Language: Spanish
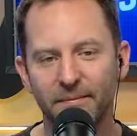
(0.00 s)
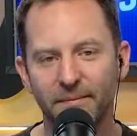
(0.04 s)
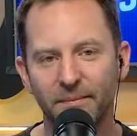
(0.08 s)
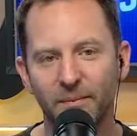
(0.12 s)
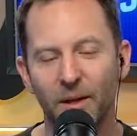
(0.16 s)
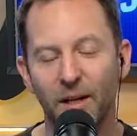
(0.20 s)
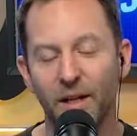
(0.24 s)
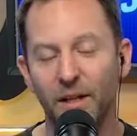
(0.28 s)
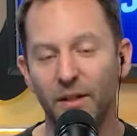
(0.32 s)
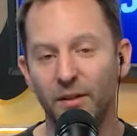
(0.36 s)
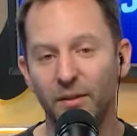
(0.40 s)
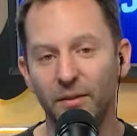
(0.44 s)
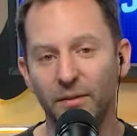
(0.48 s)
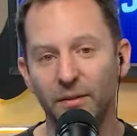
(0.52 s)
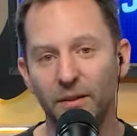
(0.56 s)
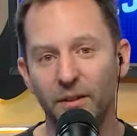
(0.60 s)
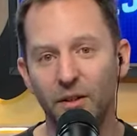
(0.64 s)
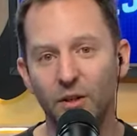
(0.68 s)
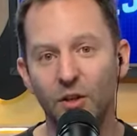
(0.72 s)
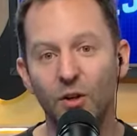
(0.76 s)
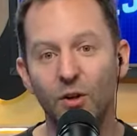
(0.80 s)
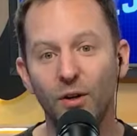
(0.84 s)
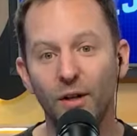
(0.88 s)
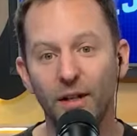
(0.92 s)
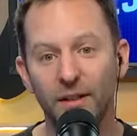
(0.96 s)
Bueno,
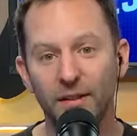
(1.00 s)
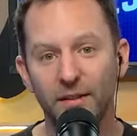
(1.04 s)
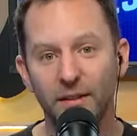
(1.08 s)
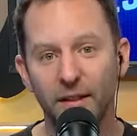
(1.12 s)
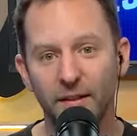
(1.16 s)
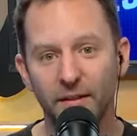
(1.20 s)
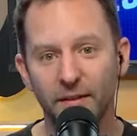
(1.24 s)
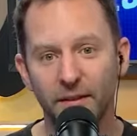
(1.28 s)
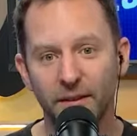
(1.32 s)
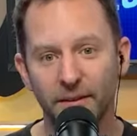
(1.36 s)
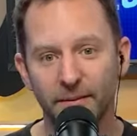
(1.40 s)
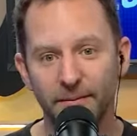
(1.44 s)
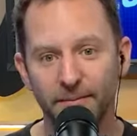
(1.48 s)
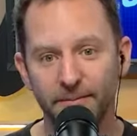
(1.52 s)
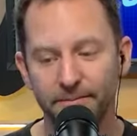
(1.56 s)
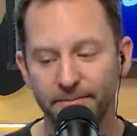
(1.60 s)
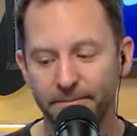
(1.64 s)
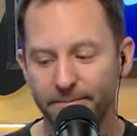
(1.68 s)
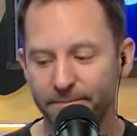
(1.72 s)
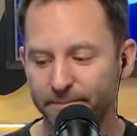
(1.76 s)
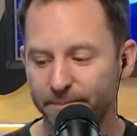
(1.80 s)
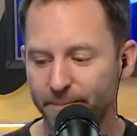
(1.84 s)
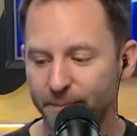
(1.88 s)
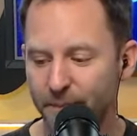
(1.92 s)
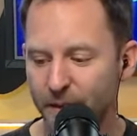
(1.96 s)
no es así.
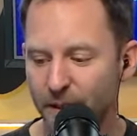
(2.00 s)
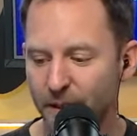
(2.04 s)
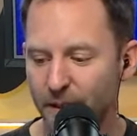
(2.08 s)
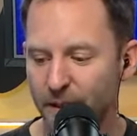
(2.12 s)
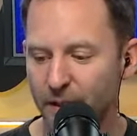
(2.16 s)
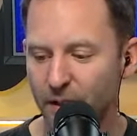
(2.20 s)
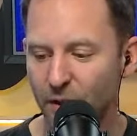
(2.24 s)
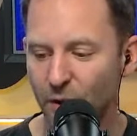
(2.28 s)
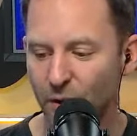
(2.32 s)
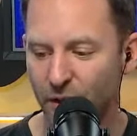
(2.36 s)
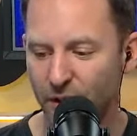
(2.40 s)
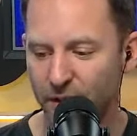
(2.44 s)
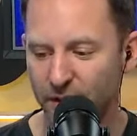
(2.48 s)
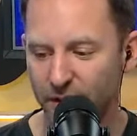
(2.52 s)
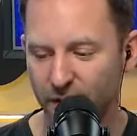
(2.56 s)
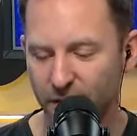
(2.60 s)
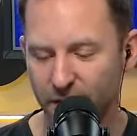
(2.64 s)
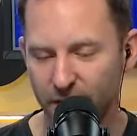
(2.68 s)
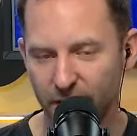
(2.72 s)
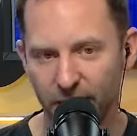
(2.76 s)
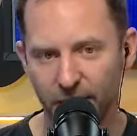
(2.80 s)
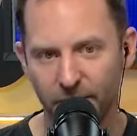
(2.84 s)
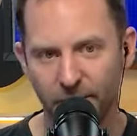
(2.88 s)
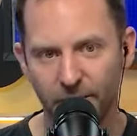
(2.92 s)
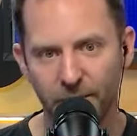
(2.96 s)
No es
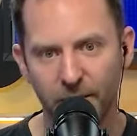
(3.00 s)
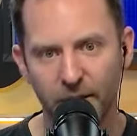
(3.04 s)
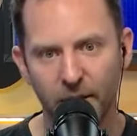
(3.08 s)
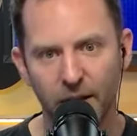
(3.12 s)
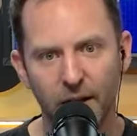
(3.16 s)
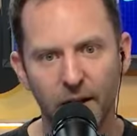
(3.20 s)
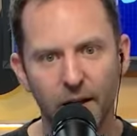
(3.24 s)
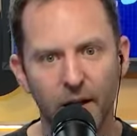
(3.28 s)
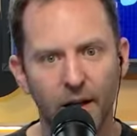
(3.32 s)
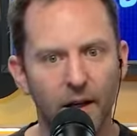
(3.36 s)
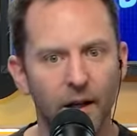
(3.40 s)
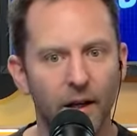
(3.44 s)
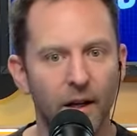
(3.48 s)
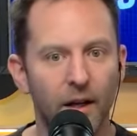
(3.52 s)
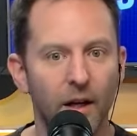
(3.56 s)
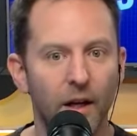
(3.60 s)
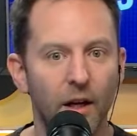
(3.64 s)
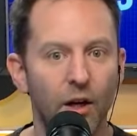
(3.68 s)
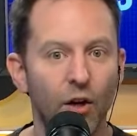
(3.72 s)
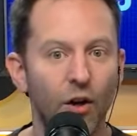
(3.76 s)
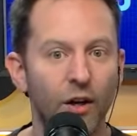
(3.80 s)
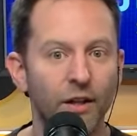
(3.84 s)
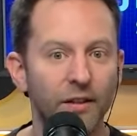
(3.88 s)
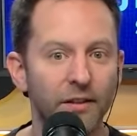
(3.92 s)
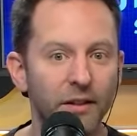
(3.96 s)
así.
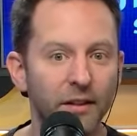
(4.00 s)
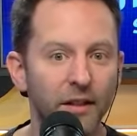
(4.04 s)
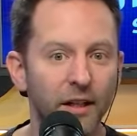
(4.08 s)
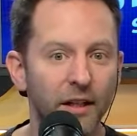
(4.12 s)
Lo que sí